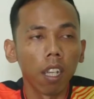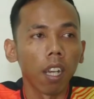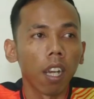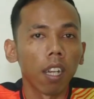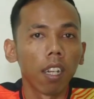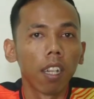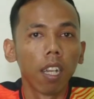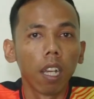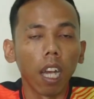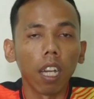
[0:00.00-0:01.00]
ya kan
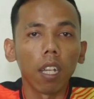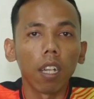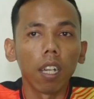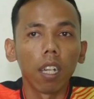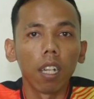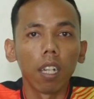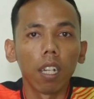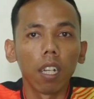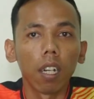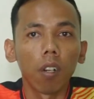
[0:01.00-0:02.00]
karena
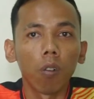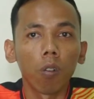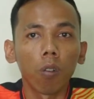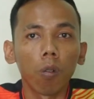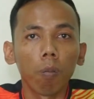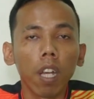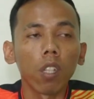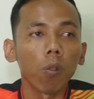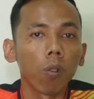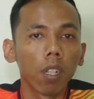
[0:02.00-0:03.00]
untuk
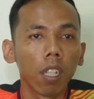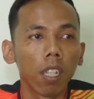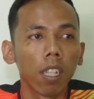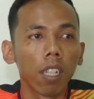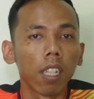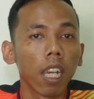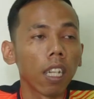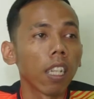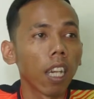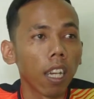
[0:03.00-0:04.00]
masuk di
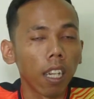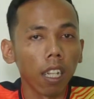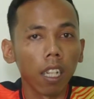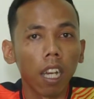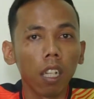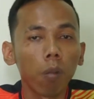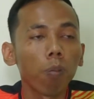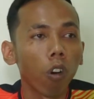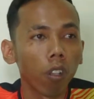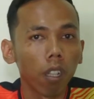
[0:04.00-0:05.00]
jaringan regar
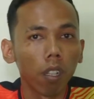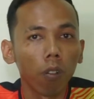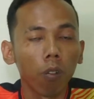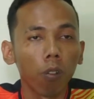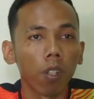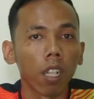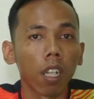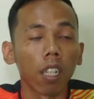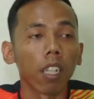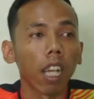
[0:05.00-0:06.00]
spot
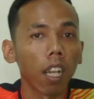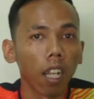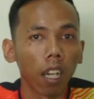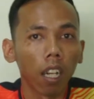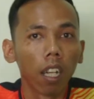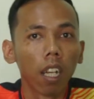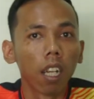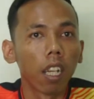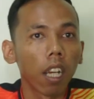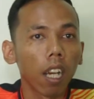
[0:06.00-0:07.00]
khususnya reseller
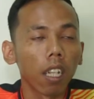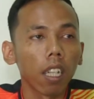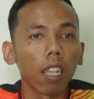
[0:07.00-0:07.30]
ya kan